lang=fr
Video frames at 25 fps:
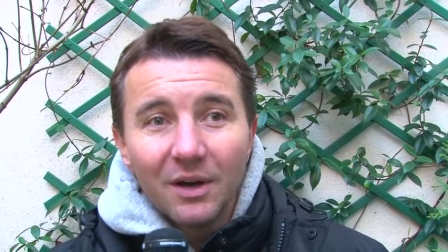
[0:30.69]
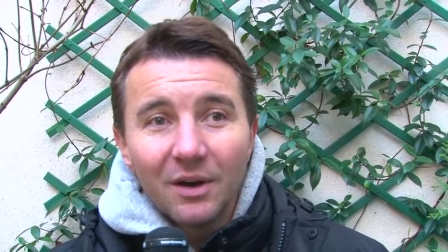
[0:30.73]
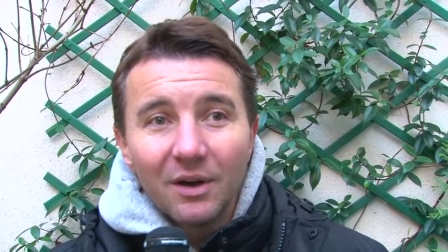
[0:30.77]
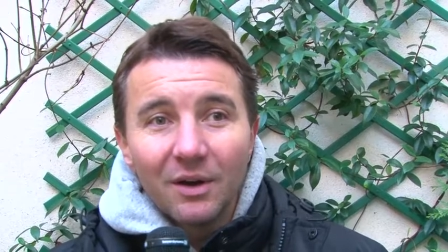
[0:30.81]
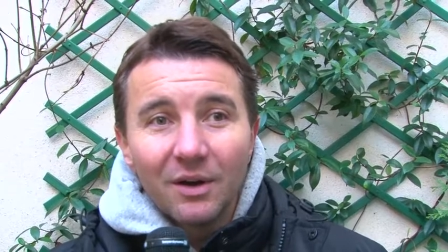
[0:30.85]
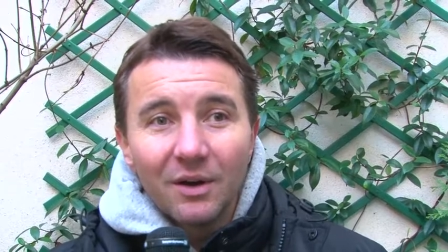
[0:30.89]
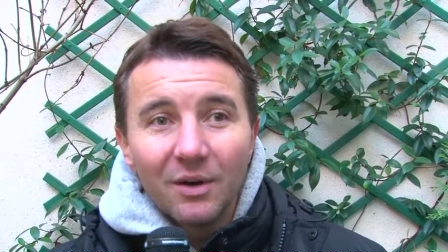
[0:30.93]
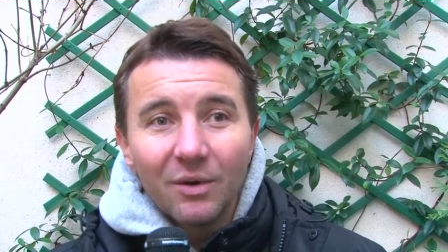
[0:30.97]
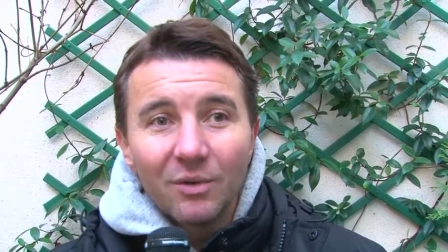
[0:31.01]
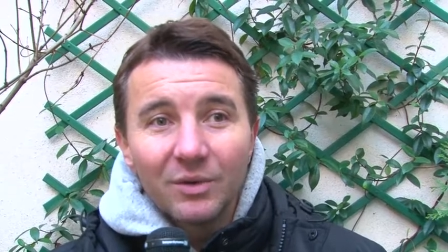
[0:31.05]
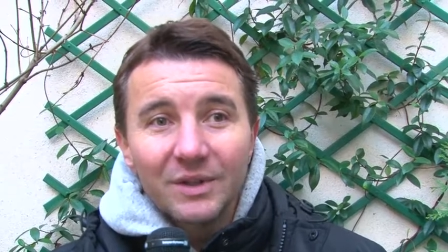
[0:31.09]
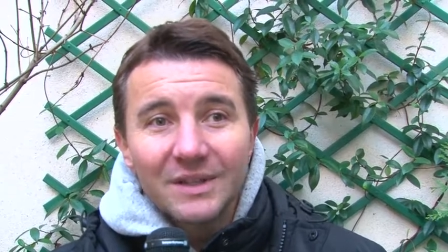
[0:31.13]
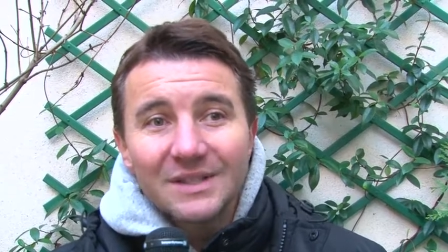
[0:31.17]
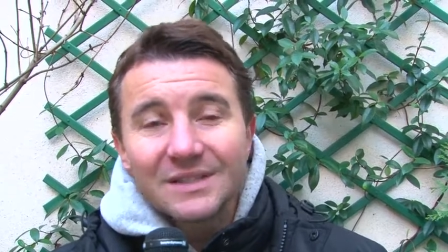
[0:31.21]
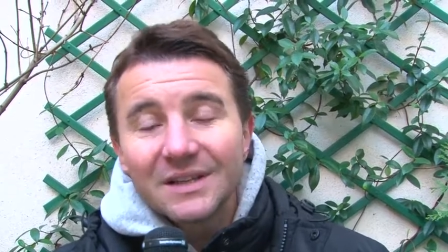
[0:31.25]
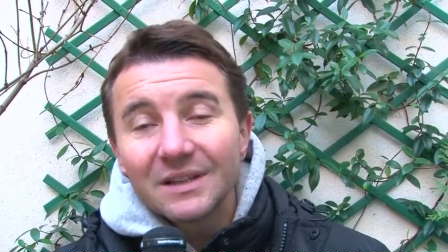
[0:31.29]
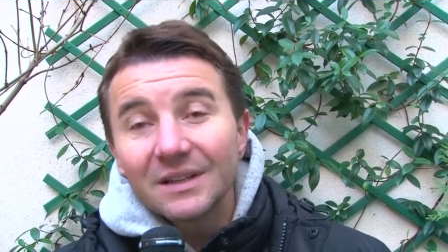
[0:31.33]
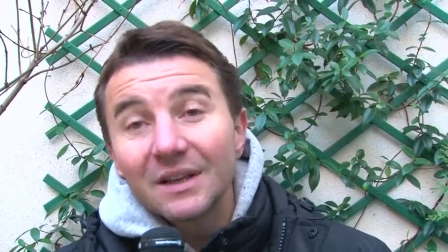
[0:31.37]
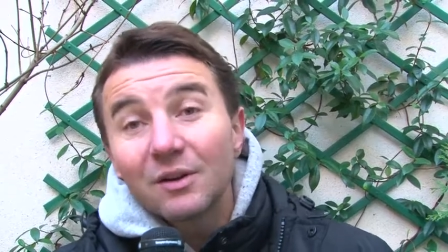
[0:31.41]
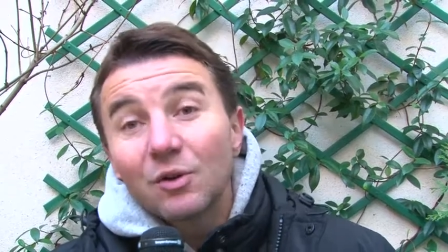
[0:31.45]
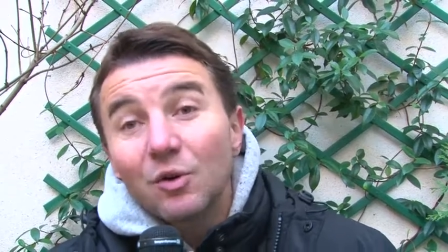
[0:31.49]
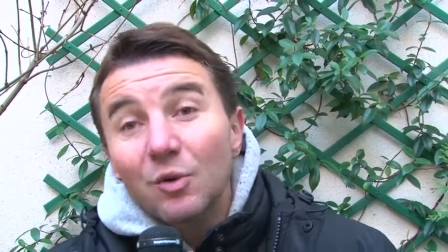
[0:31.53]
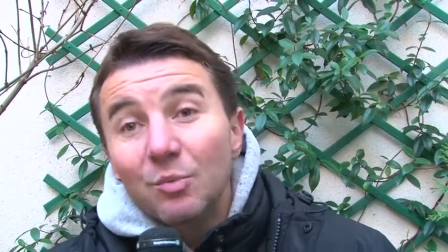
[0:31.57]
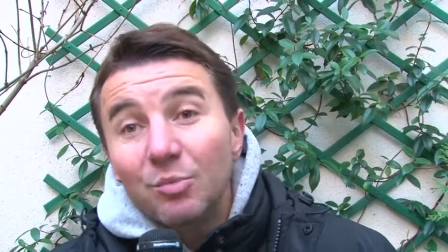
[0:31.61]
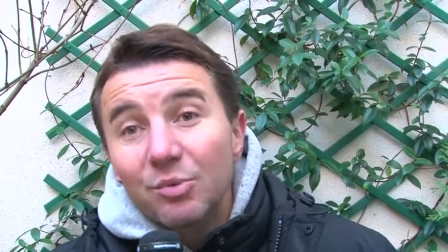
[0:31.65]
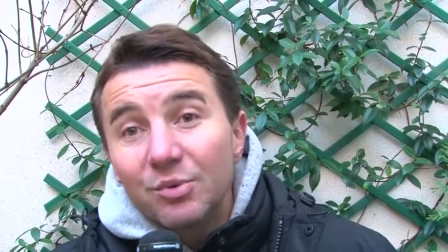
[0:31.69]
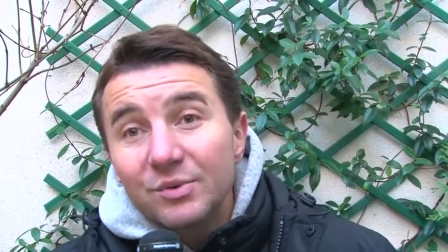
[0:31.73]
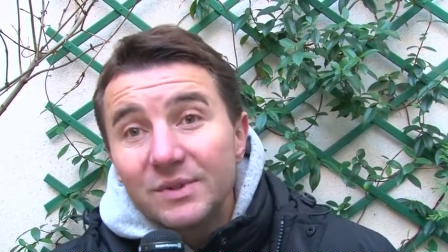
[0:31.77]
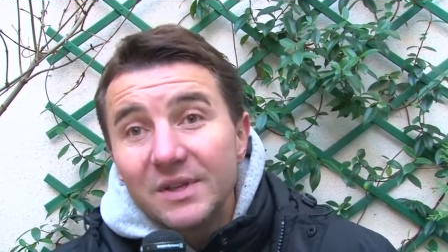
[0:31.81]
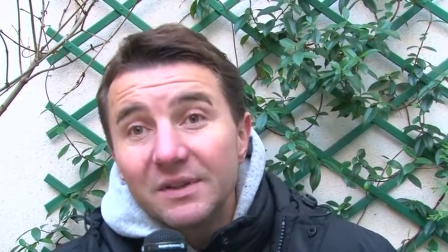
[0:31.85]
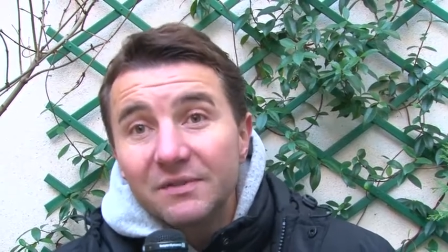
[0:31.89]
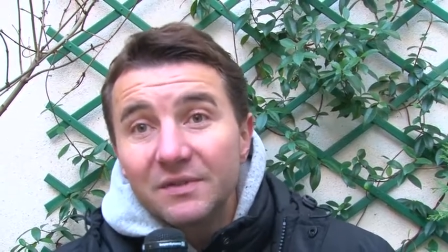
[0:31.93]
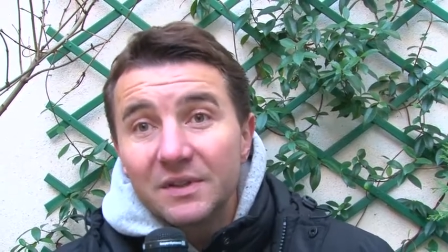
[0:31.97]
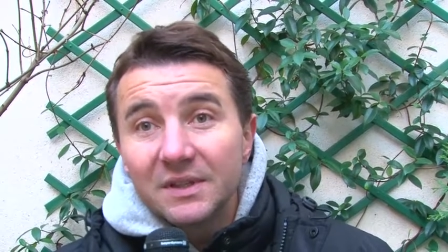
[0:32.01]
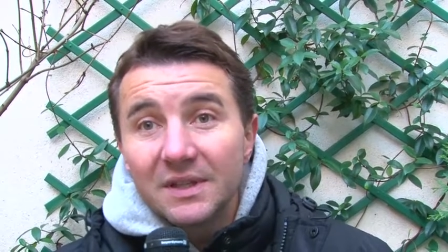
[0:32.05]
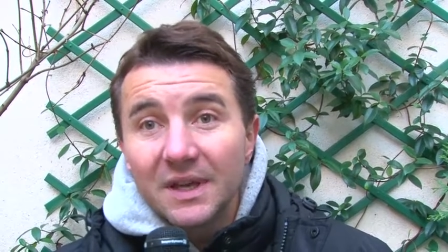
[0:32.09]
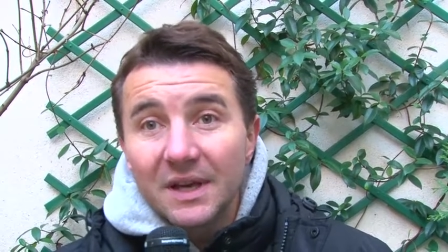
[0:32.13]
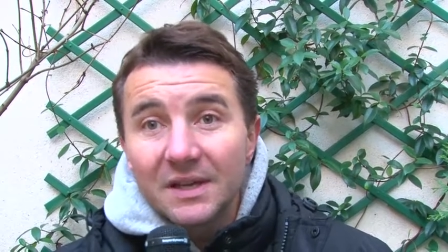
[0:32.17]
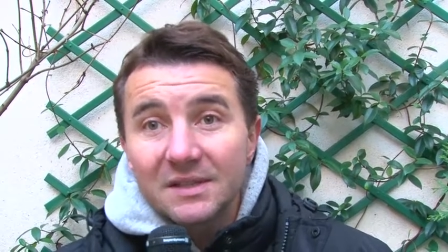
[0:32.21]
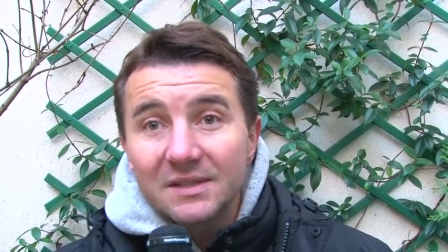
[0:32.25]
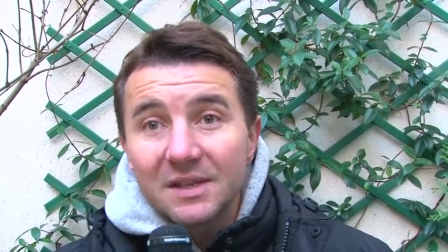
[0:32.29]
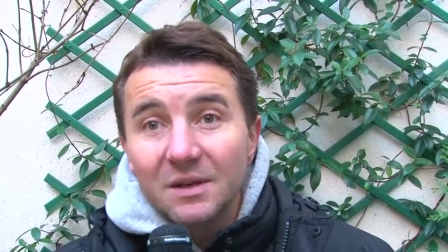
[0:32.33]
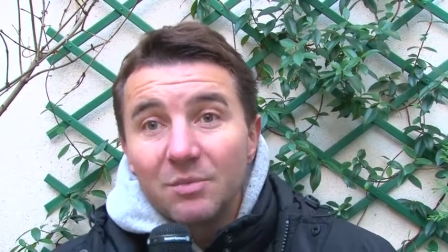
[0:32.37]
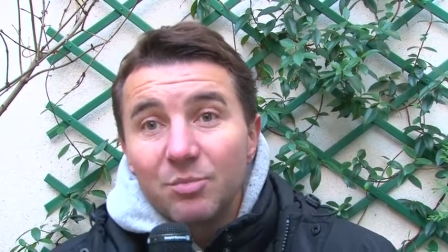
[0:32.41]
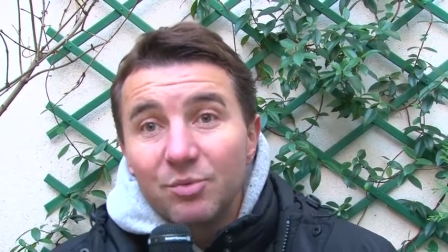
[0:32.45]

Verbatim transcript: Euh, on essaie d'être le plus efficace et